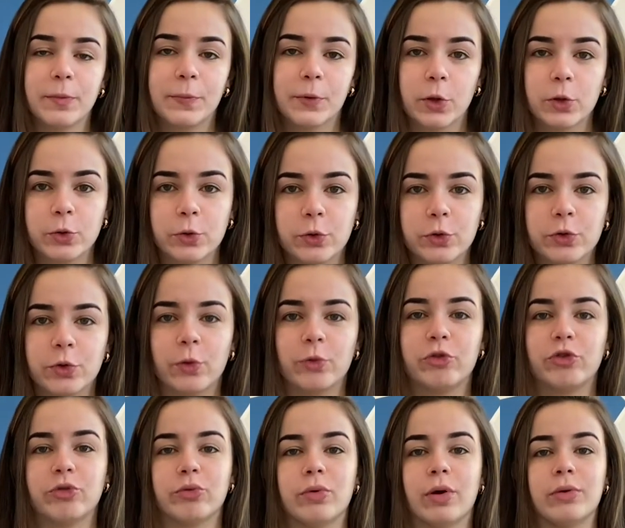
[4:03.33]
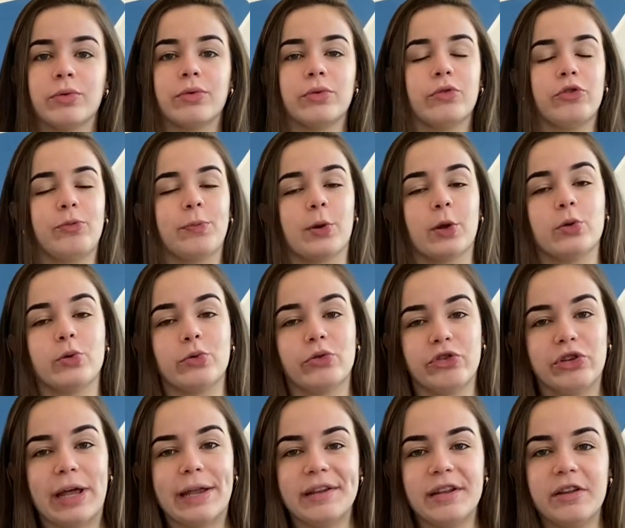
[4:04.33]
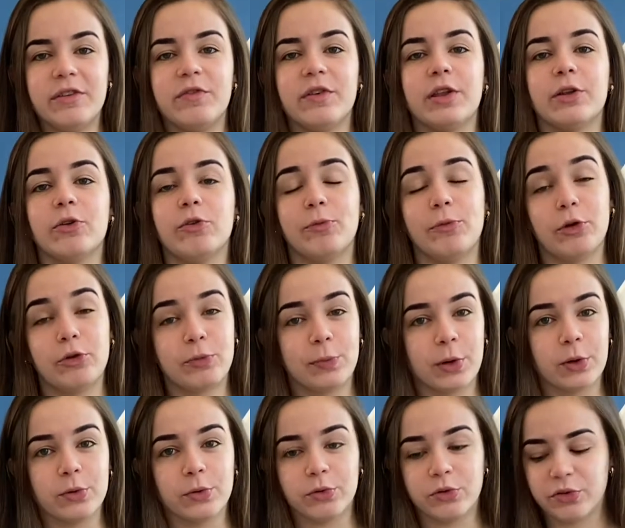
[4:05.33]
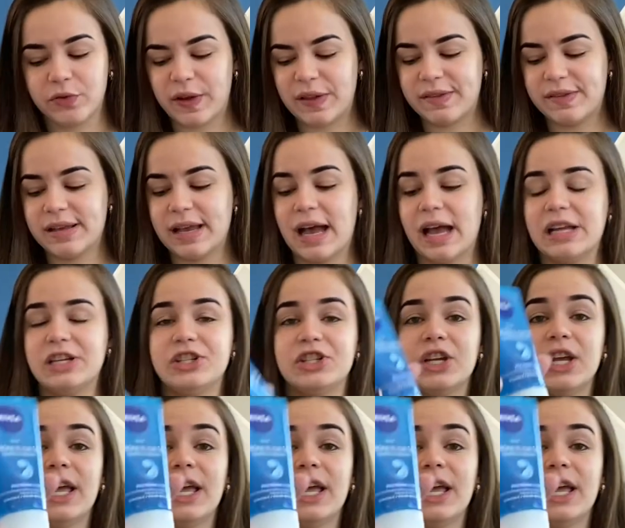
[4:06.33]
produto, continuando nos produtos da Nivea, nos meus produtos faciais,